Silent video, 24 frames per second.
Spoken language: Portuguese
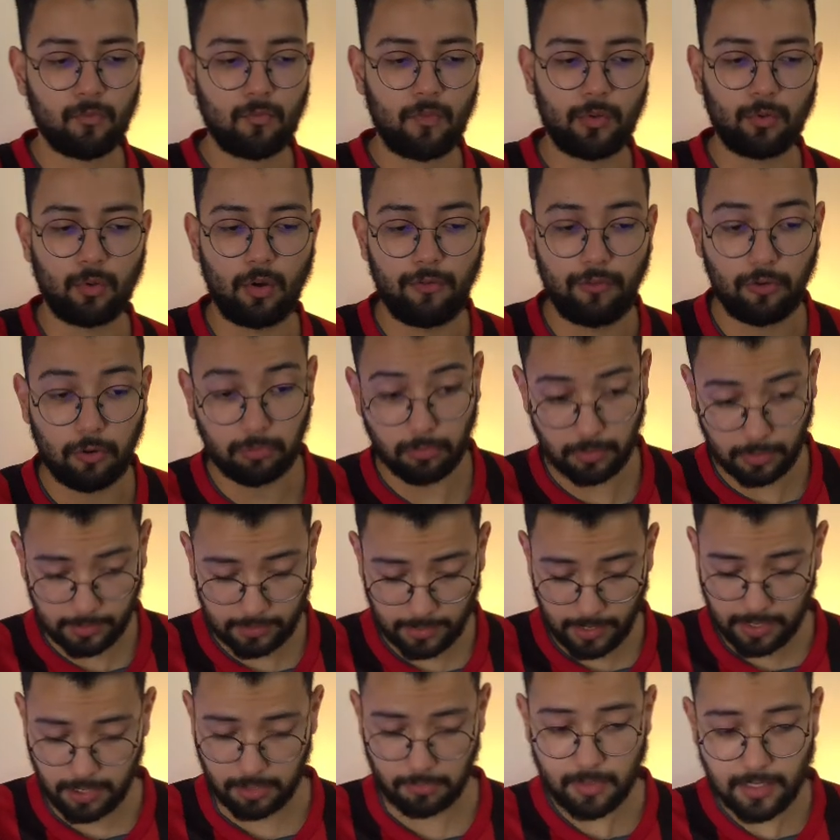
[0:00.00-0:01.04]
na nova
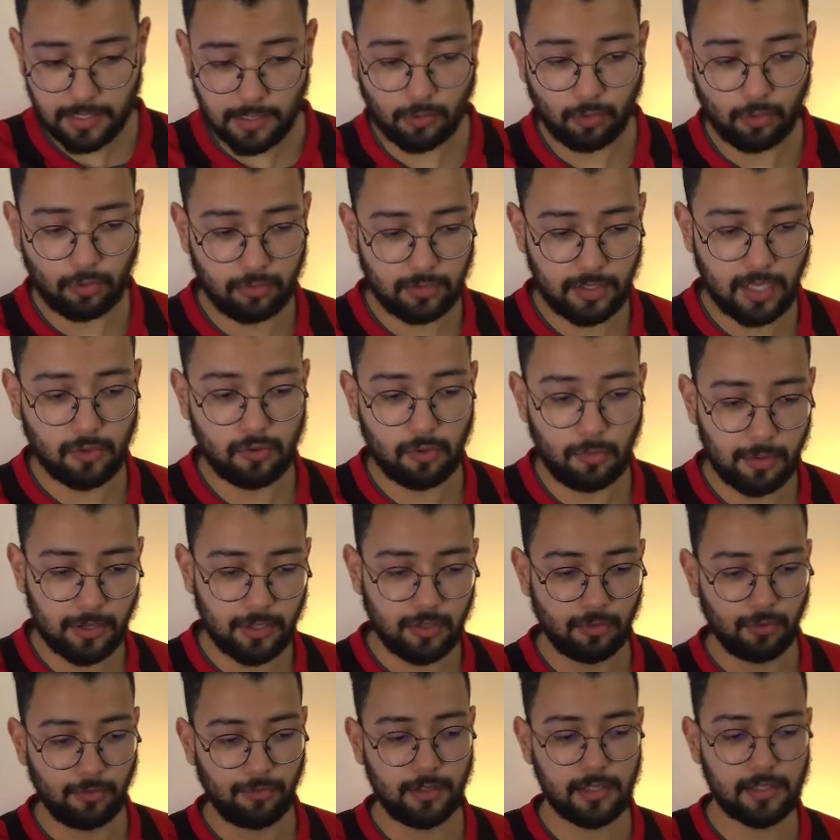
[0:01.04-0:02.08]
contratação. Mas sem, sem sombra
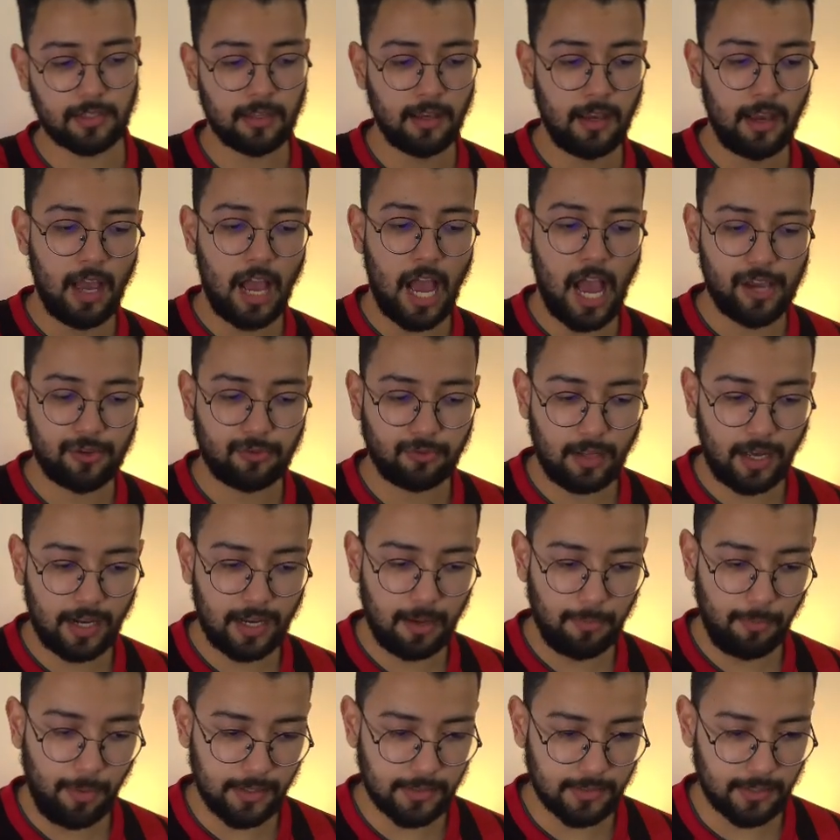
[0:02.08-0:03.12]
de dúvidas,
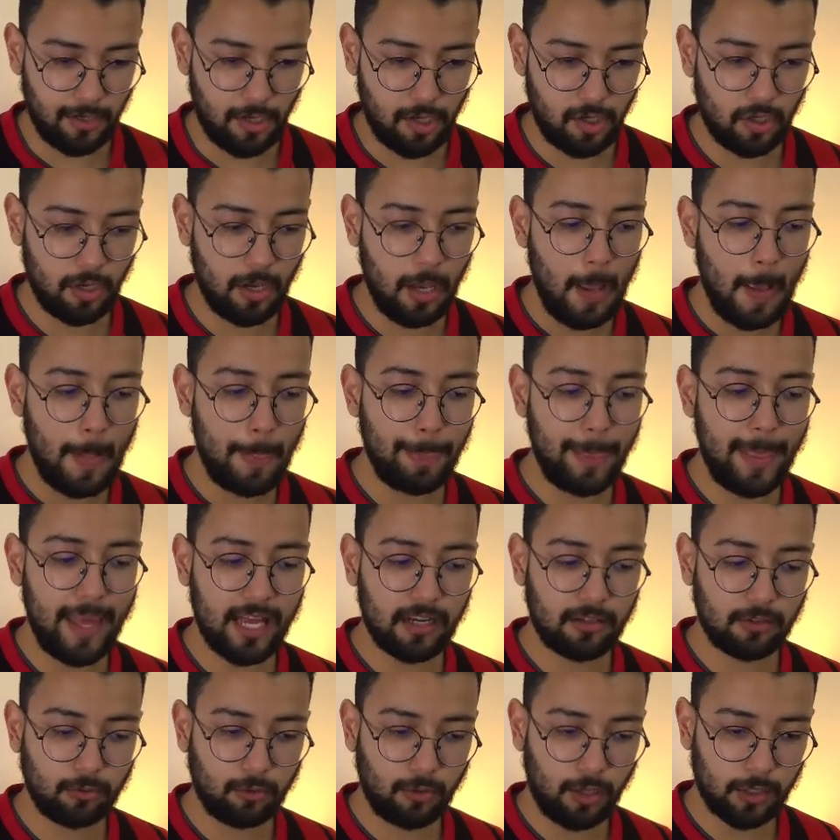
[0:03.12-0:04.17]
ajudaria bastante
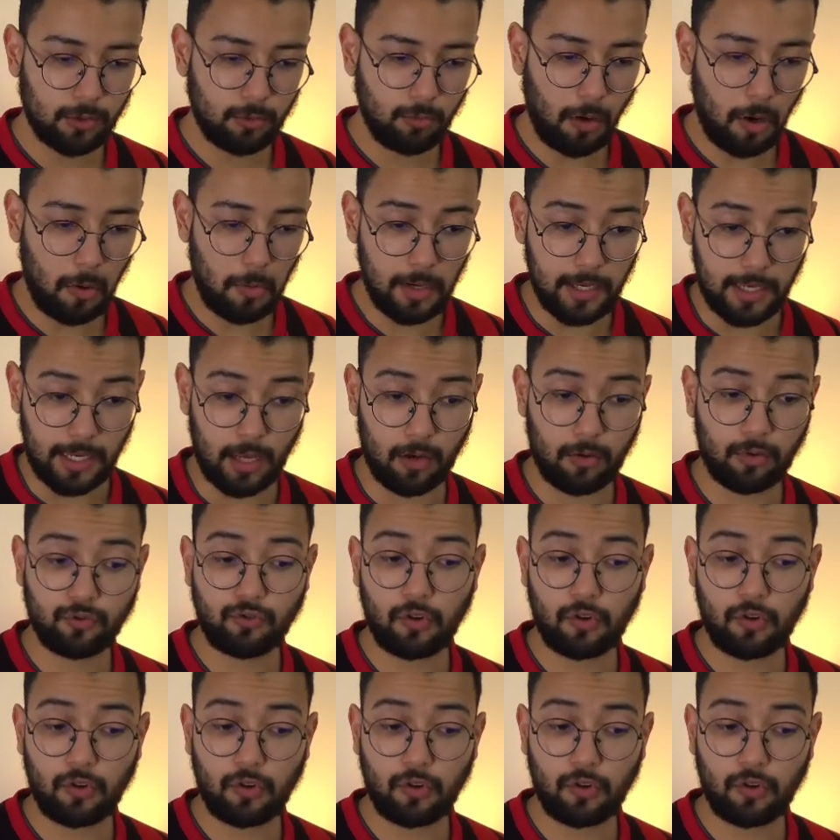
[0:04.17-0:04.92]
dentro do atual elenco.